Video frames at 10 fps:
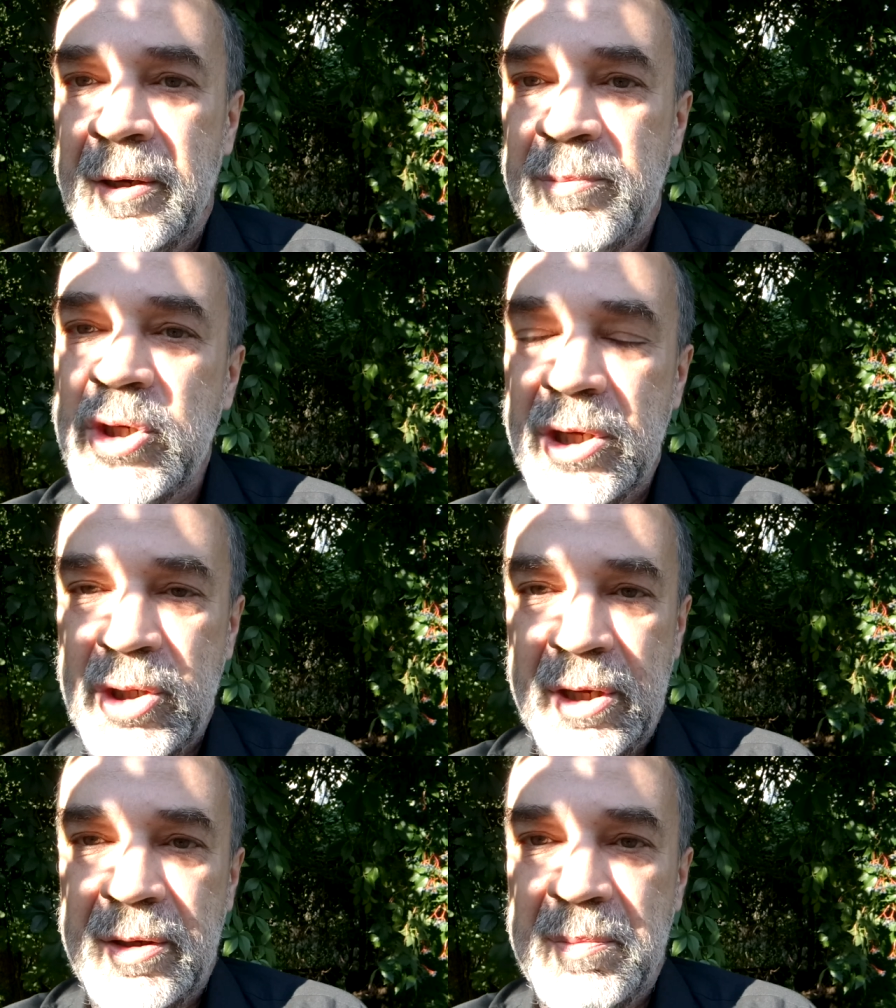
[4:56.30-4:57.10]
Myślę,
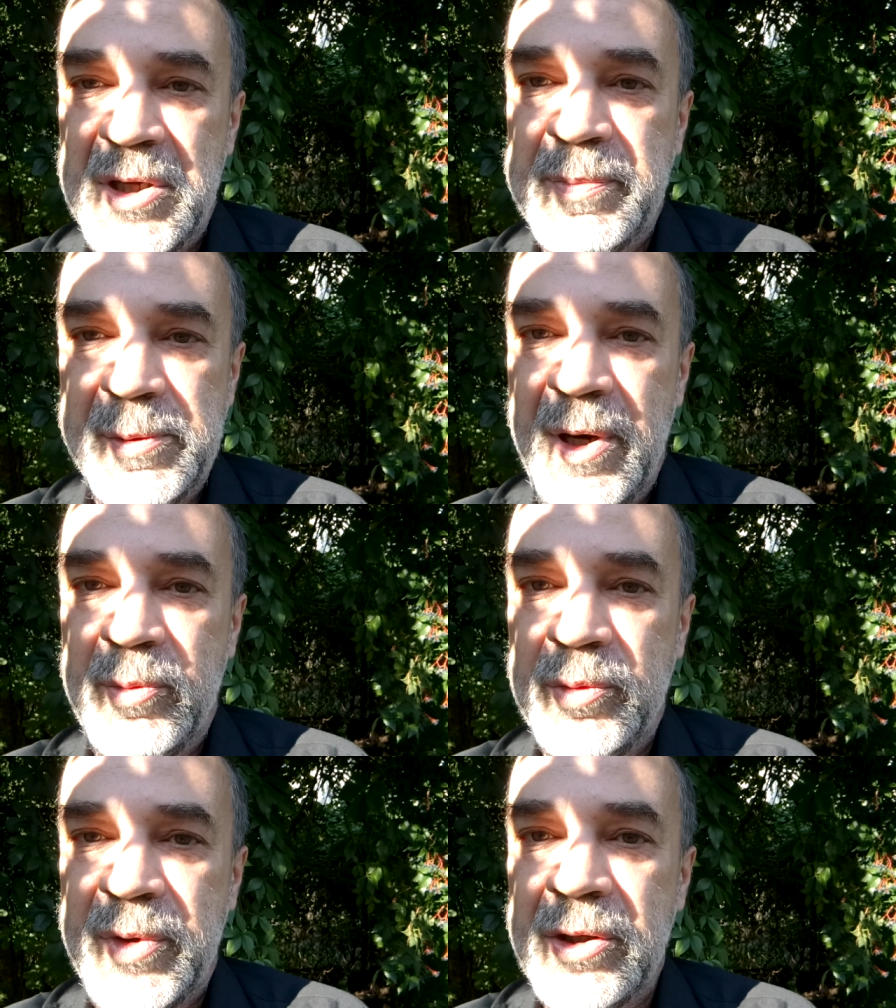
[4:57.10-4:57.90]
że bez
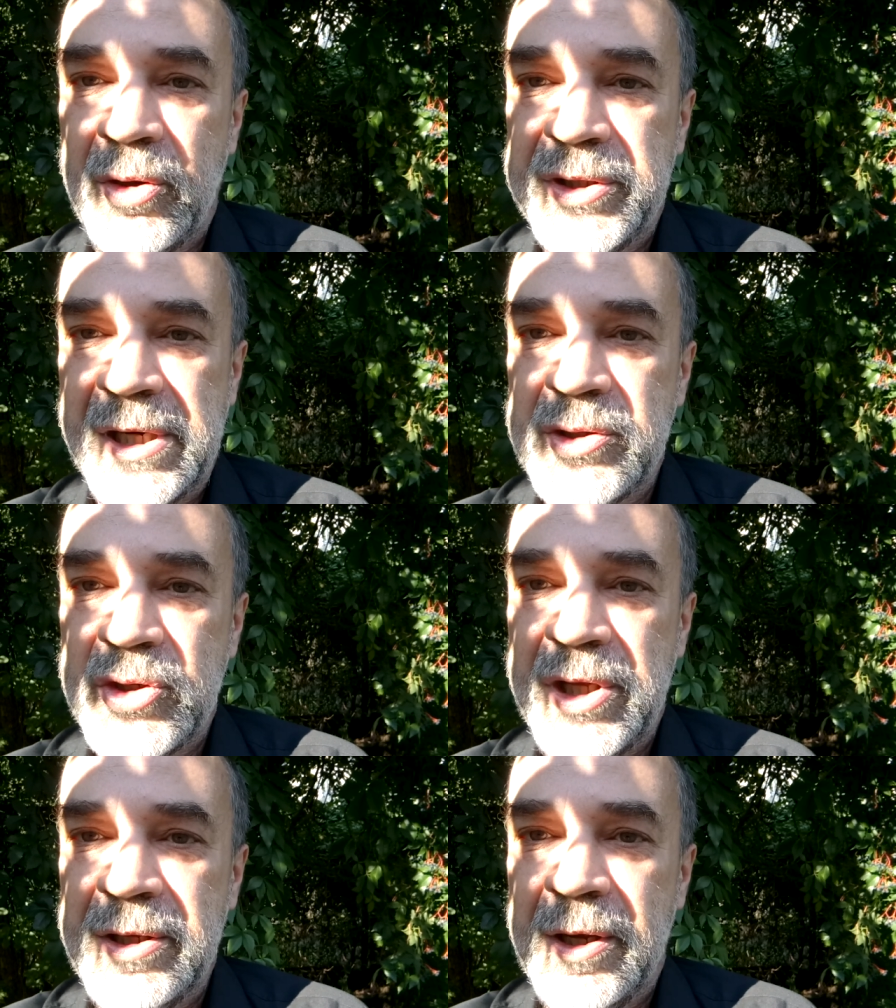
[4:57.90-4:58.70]
problemu ten kontrakt
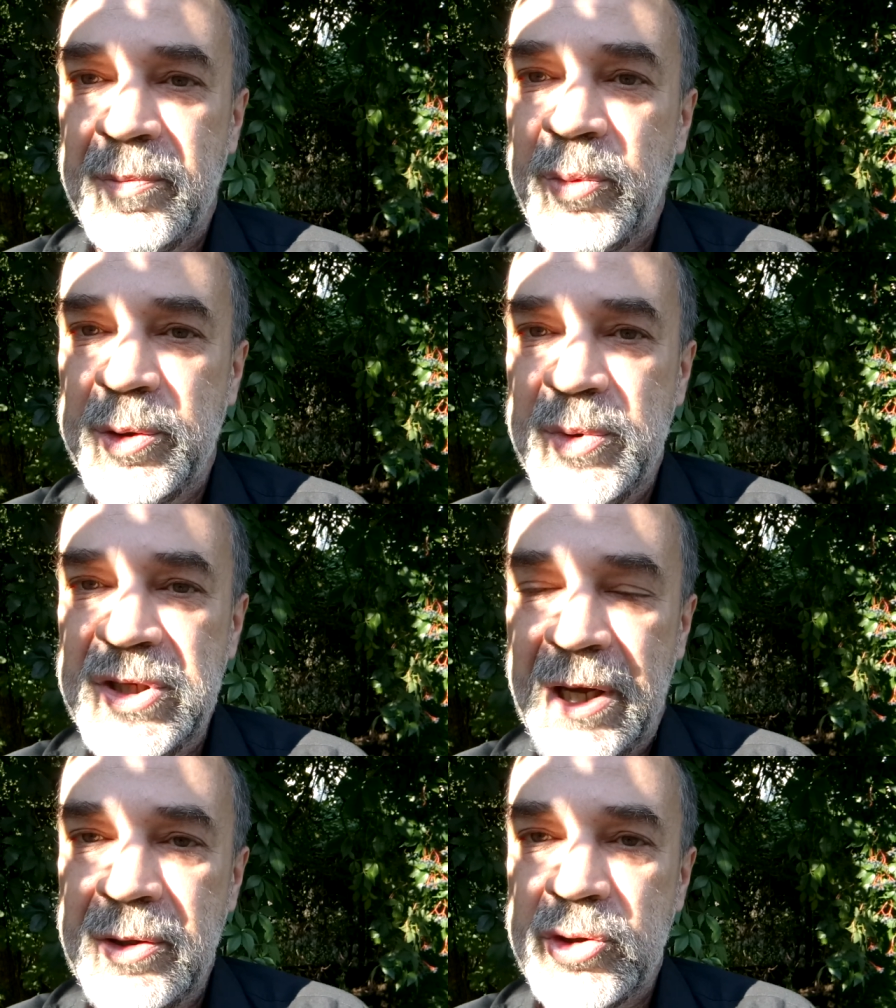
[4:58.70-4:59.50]
zostanie
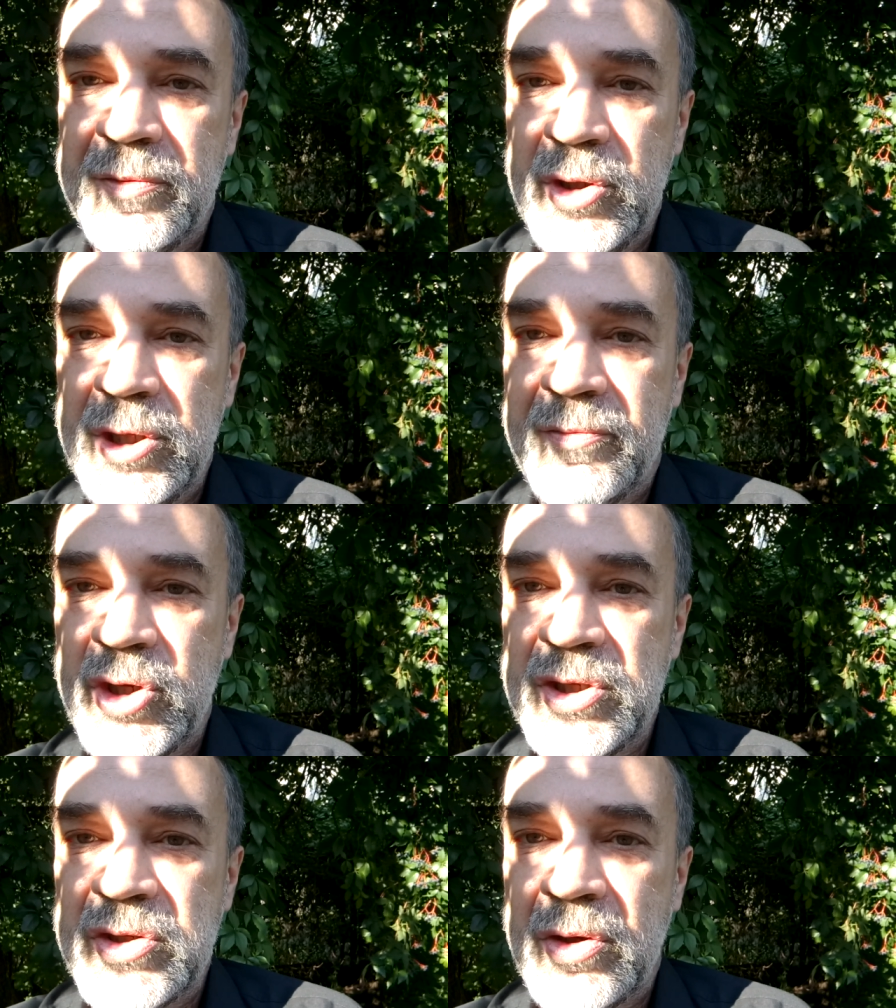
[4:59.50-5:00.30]
podpisany. Oczywiście
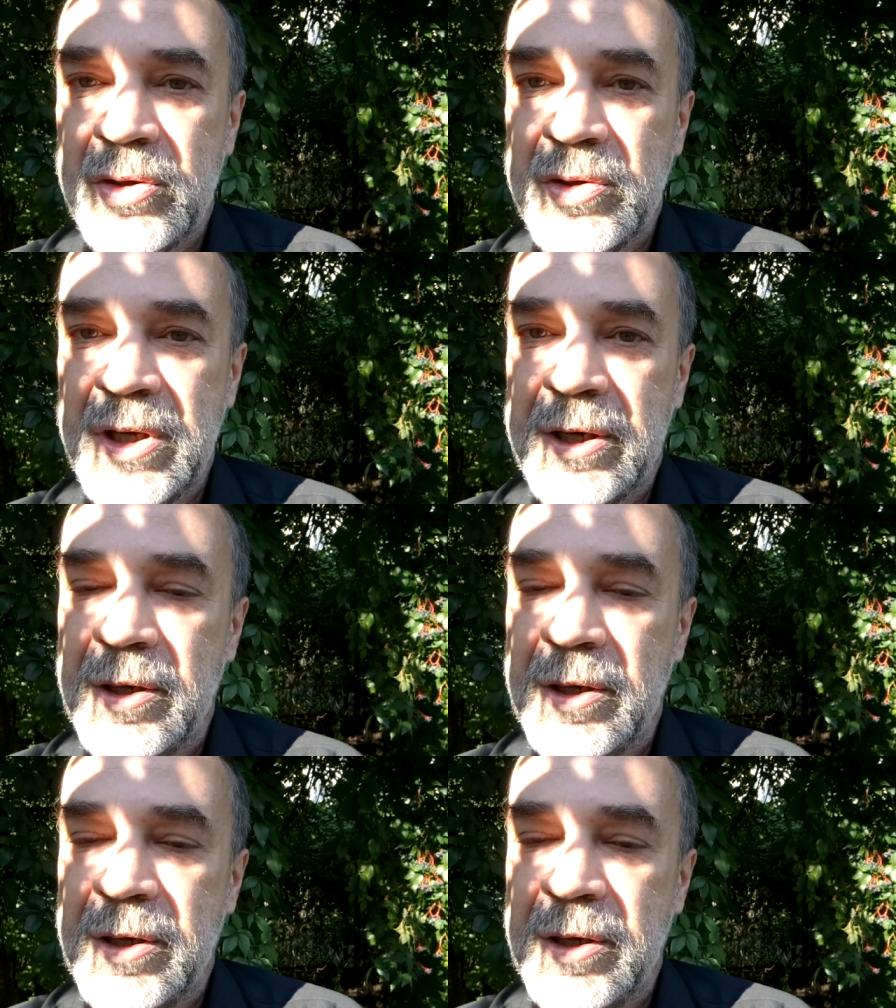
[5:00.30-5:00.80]
wszystko, jak